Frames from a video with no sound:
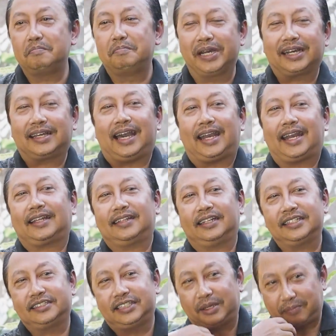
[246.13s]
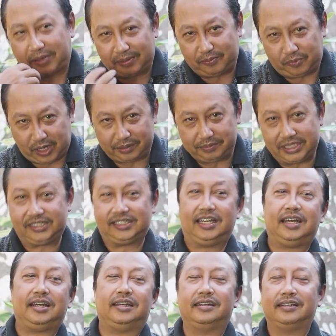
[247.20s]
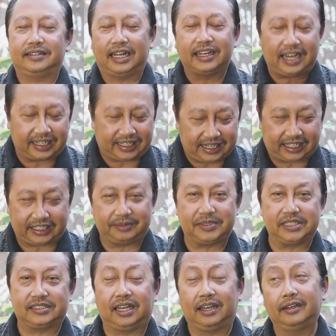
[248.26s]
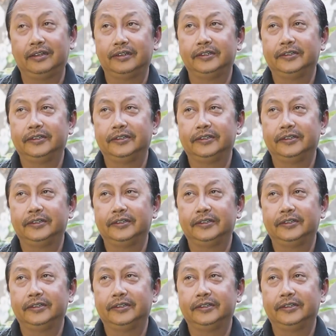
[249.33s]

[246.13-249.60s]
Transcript: berkarakteristik perempuan bisa dan laki-laki bisa.